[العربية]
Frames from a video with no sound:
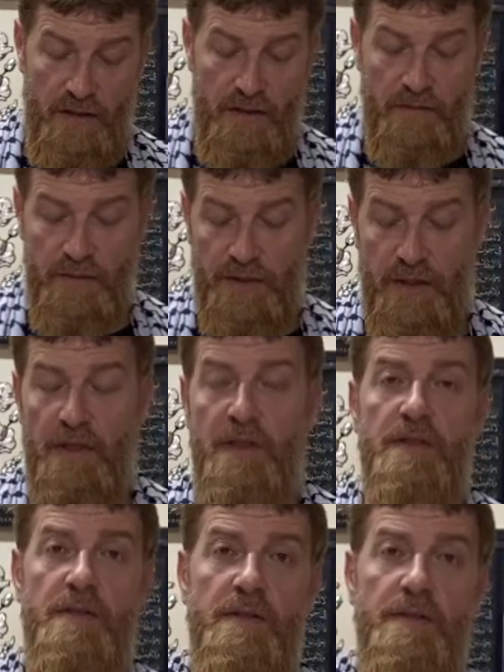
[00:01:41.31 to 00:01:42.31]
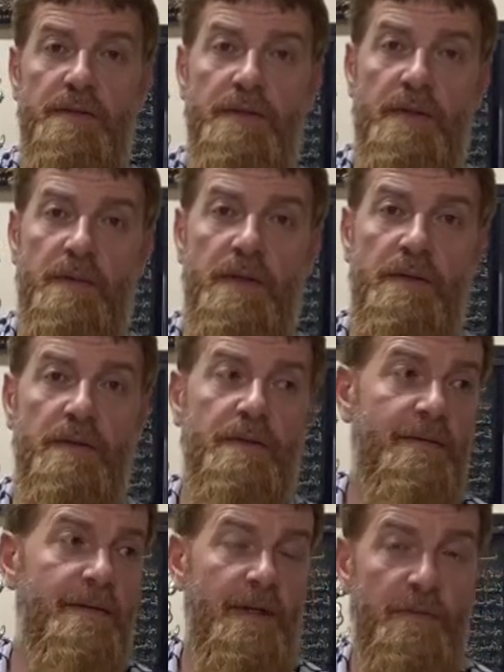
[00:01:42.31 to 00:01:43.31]
لما تخلص طبعا
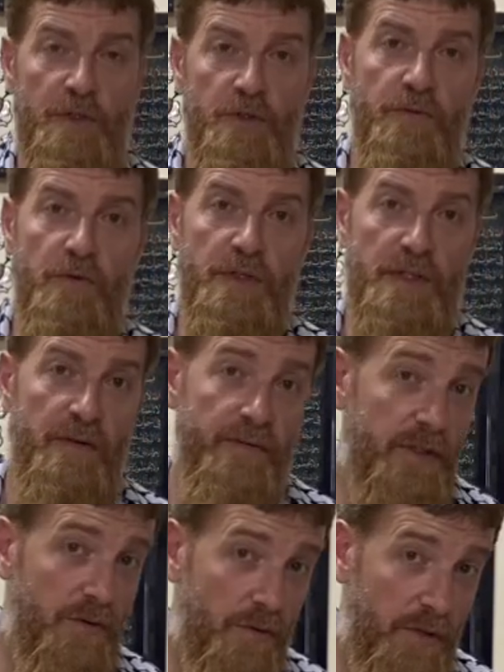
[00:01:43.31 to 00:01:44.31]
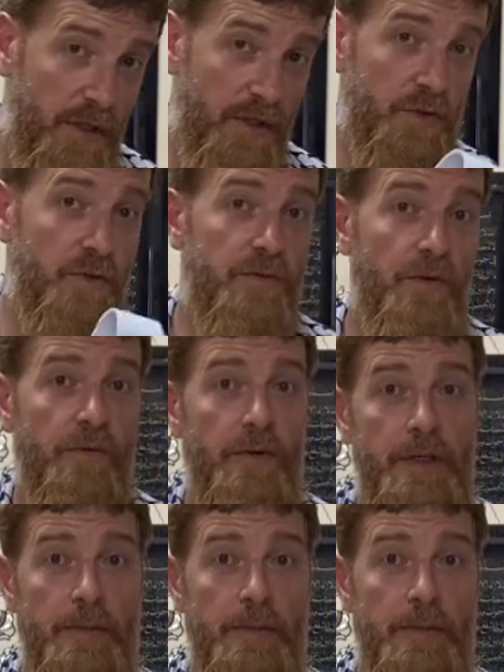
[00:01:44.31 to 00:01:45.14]
لما تشوفوا هسه الفيديو راح تشوفوا الفرق